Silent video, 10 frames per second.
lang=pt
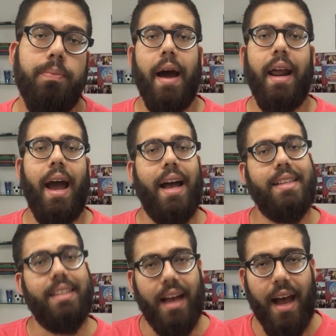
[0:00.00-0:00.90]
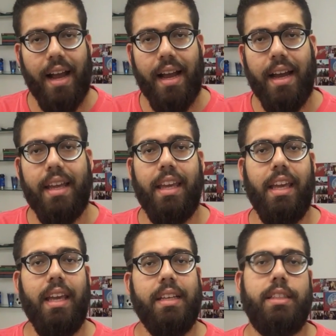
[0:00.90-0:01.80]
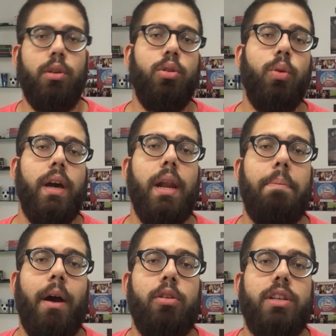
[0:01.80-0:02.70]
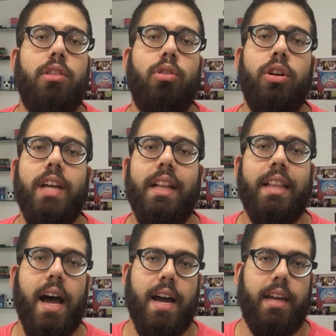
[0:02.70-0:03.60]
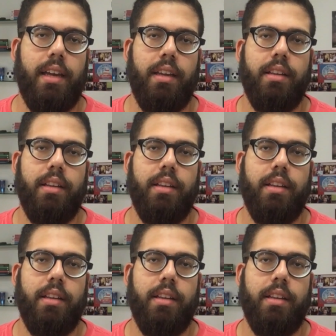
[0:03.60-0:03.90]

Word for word: Para a zaga e, segundo ele, para o setor de ataque.